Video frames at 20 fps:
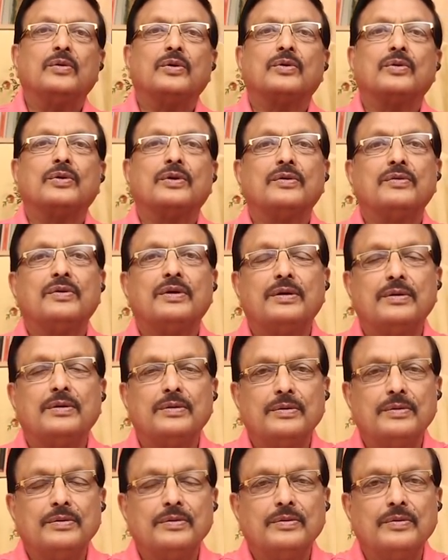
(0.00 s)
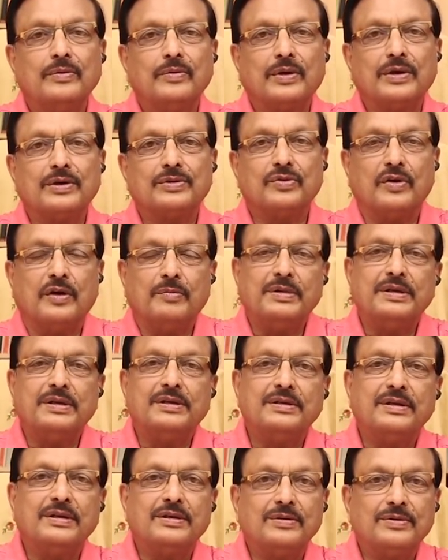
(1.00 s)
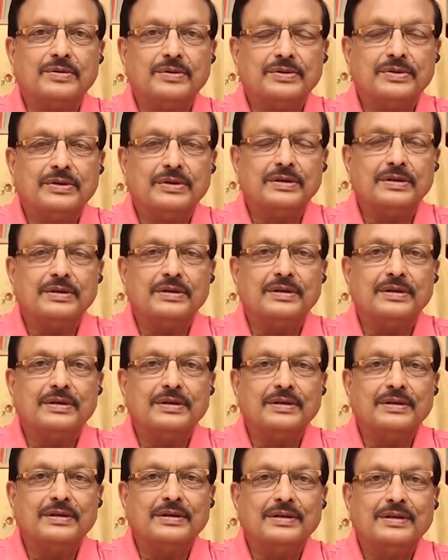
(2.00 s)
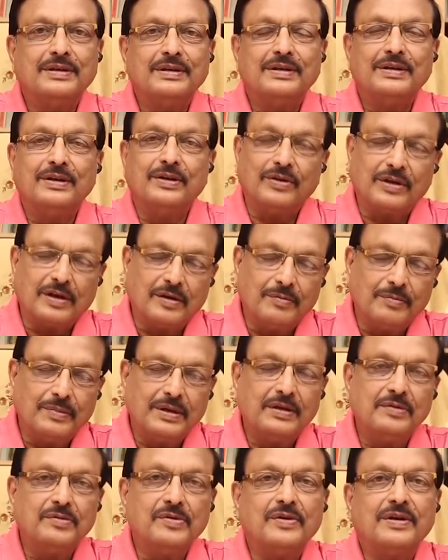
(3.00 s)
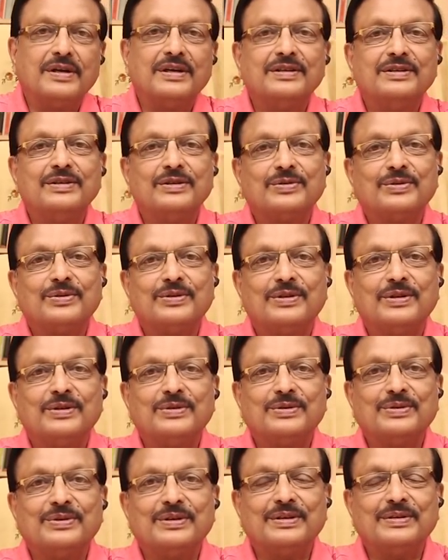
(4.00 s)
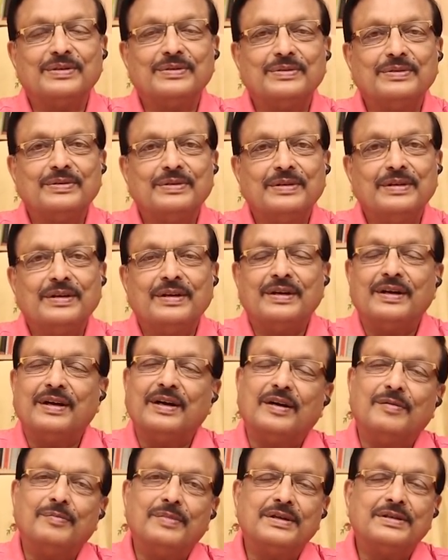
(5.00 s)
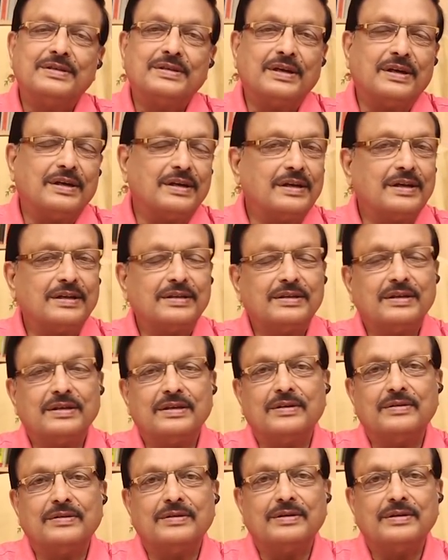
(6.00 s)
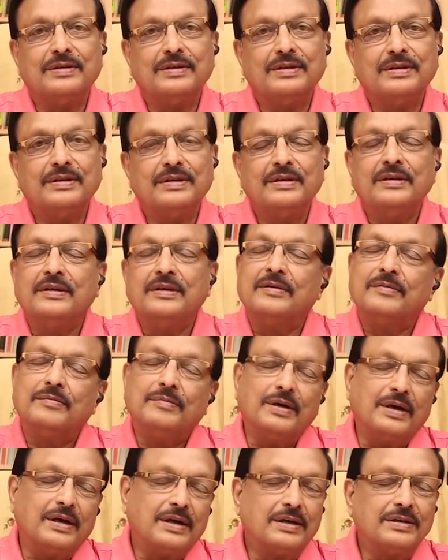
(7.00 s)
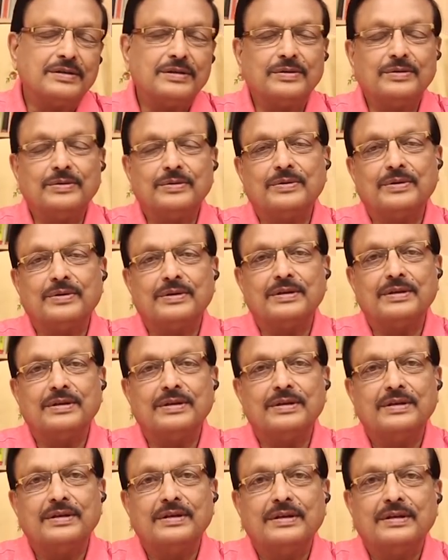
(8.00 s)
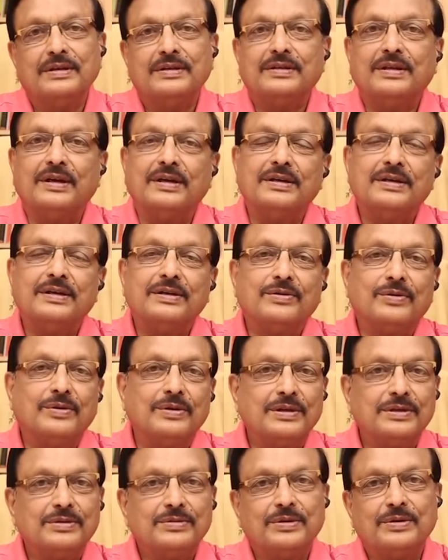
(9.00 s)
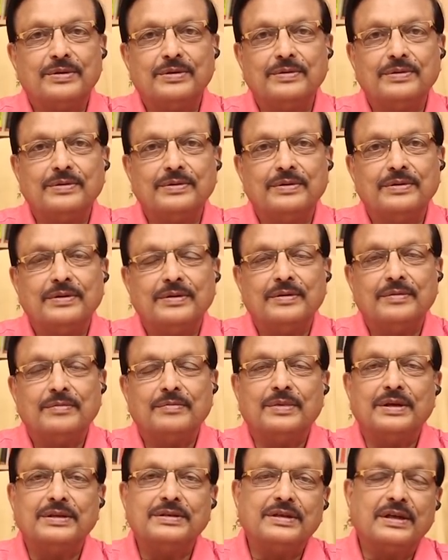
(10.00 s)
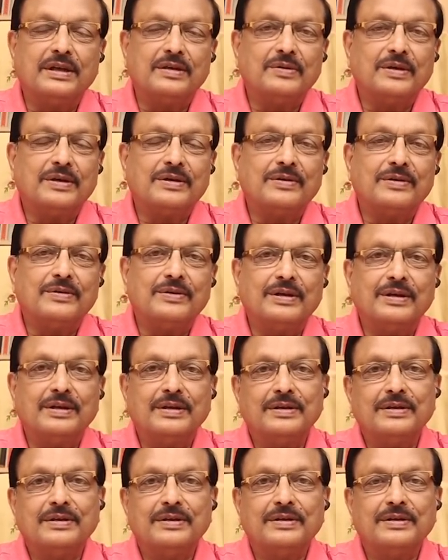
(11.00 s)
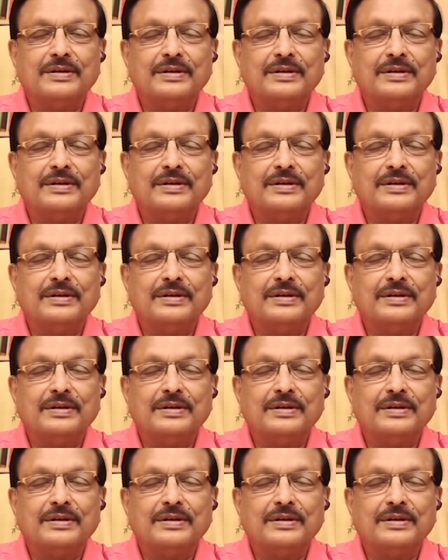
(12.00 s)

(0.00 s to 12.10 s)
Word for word: ఒక కుర్రవాడు ఒక స్వామీజీ దగ్గరకు వచ్చి నేను ఒక అమ్మాయిని వివాహం చేసుకోదలుచుకున్నాను ఆ అమ్మాయి చాలా అందంగా ఉంటుంది బాగా చదువుకున్నది తండ్రి కోటీశ్వరుడు మంచి అలవాట్లు ఉన్నాయి